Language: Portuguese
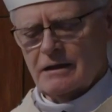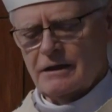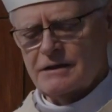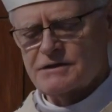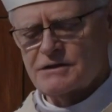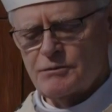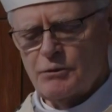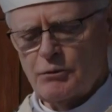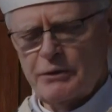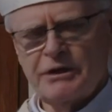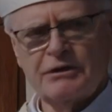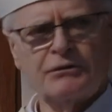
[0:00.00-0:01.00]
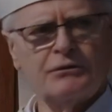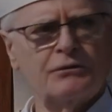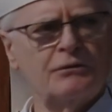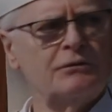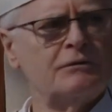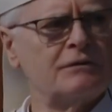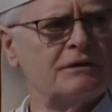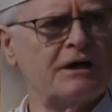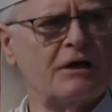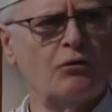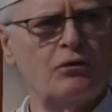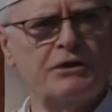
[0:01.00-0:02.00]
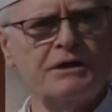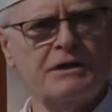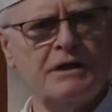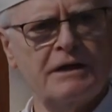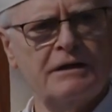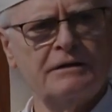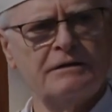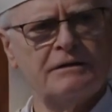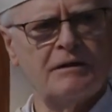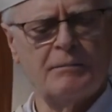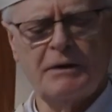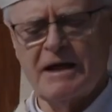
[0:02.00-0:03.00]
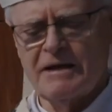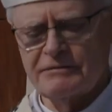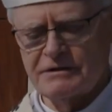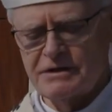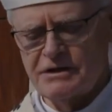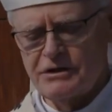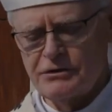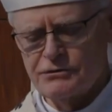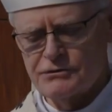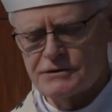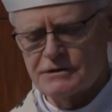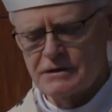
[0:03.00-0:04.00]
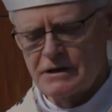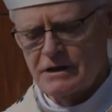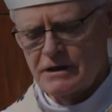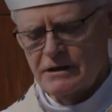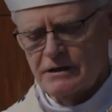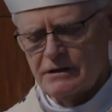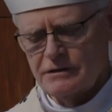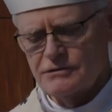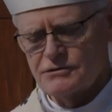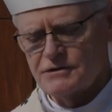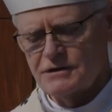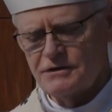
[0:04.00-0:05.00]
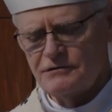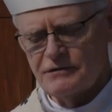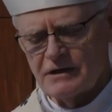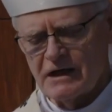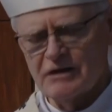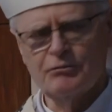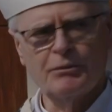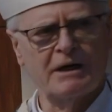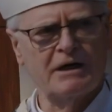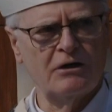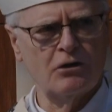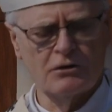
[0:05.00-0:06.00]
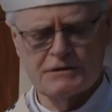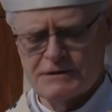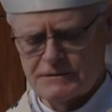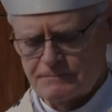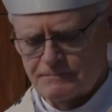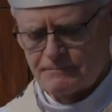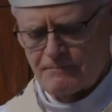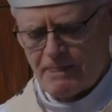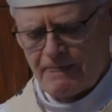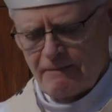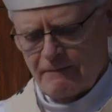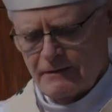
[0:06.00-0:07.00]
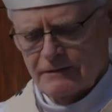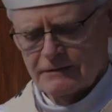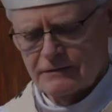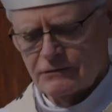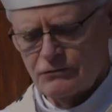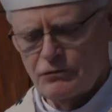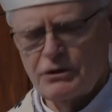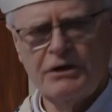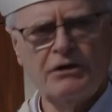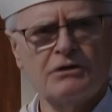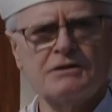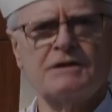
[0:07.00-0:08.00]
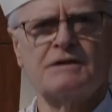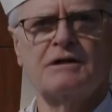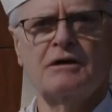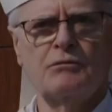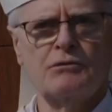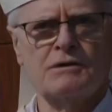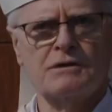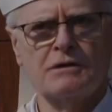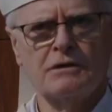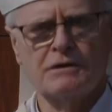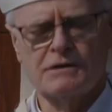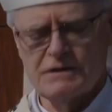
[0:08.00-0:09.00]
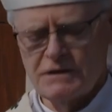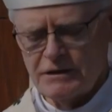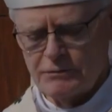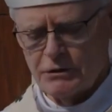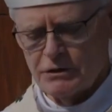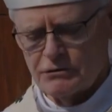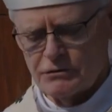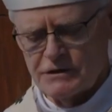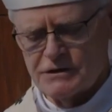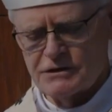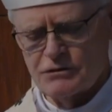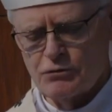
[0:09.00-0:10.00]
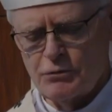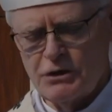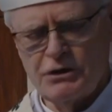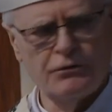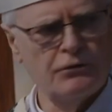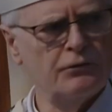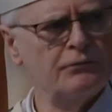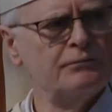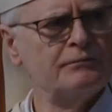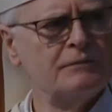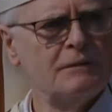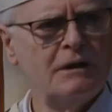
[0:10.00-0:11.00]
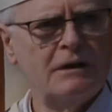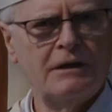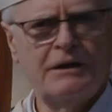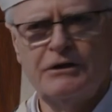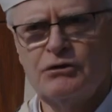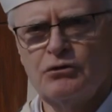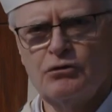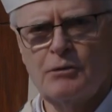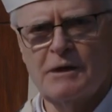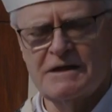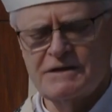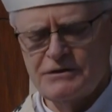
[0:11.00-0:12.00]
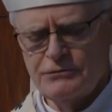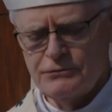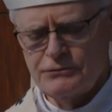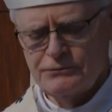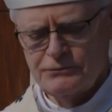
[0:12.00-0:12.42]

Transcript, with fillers: a este momento de acolhida da Palavra de Deus, do significado para nós, do que nós estamos celebrando neste domingo em todo o Brasil,